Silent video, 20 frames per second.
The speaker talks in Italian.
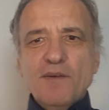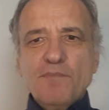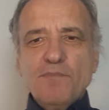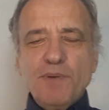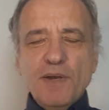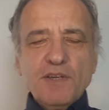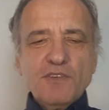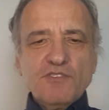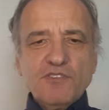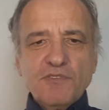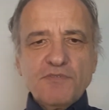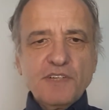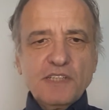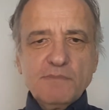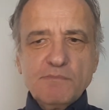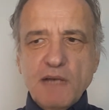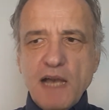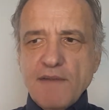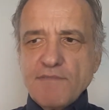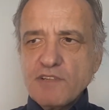Poi si
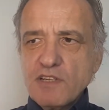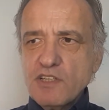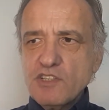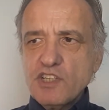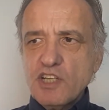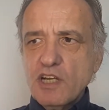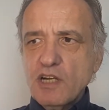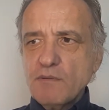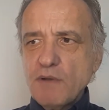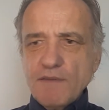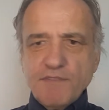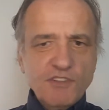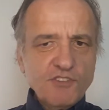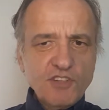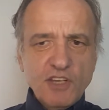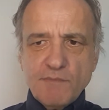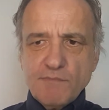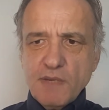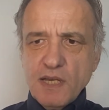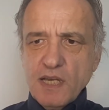fermavano e dicevano, ma vi
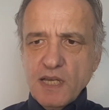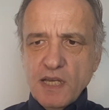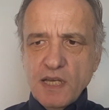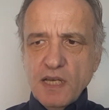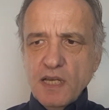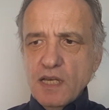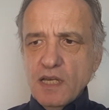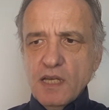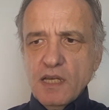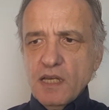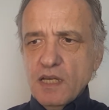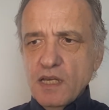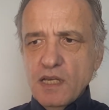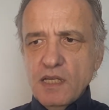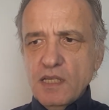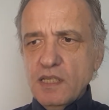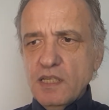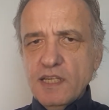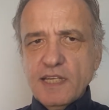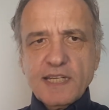sembra
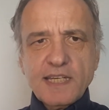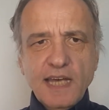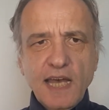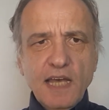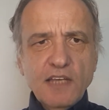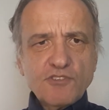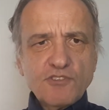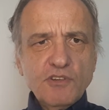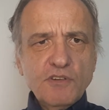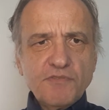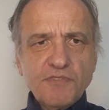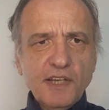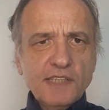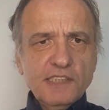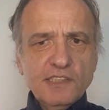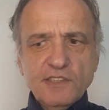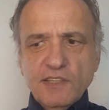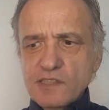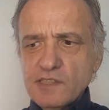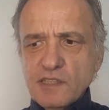eh, il caso di fare
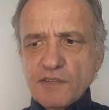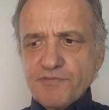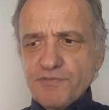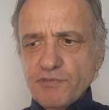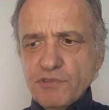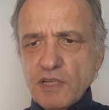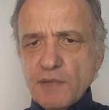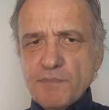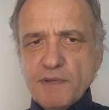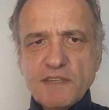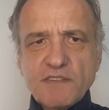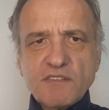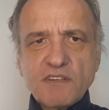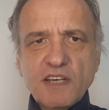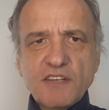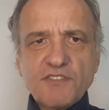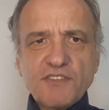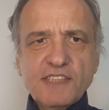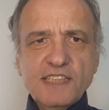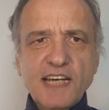il tiro alla fune in mezzo
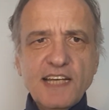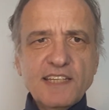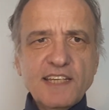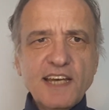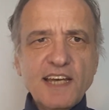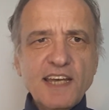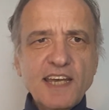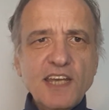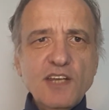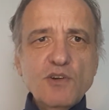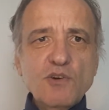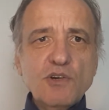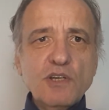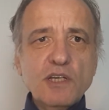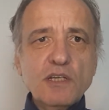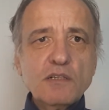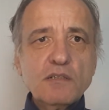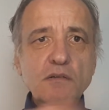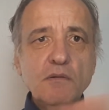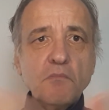alla strada? E noi?
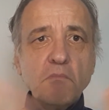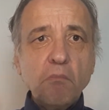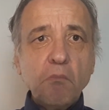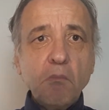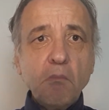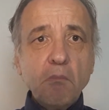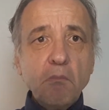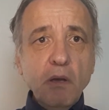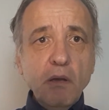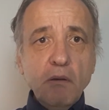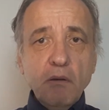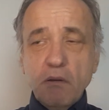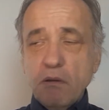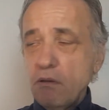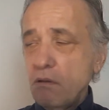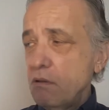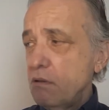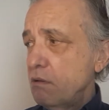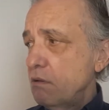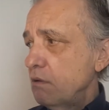Ma
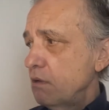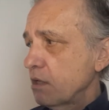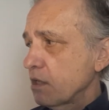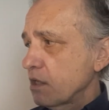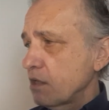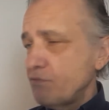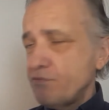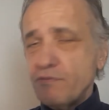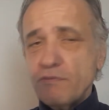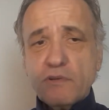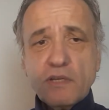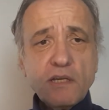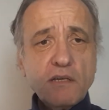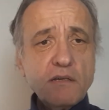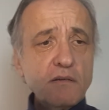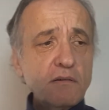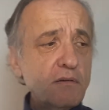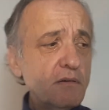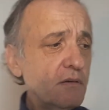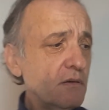che fune?
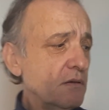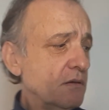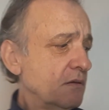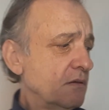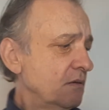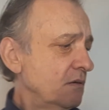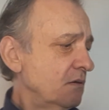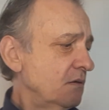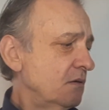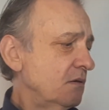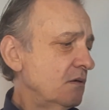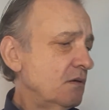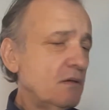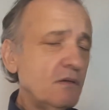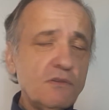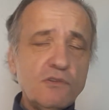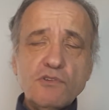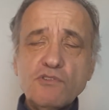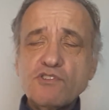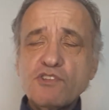
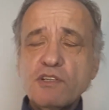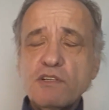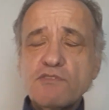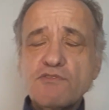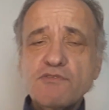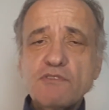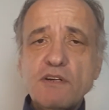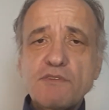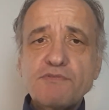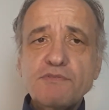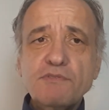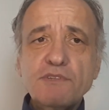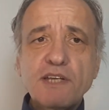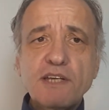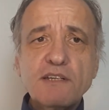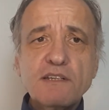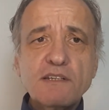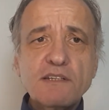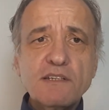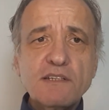Non c'è nessuna
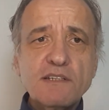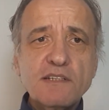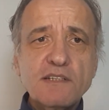fune.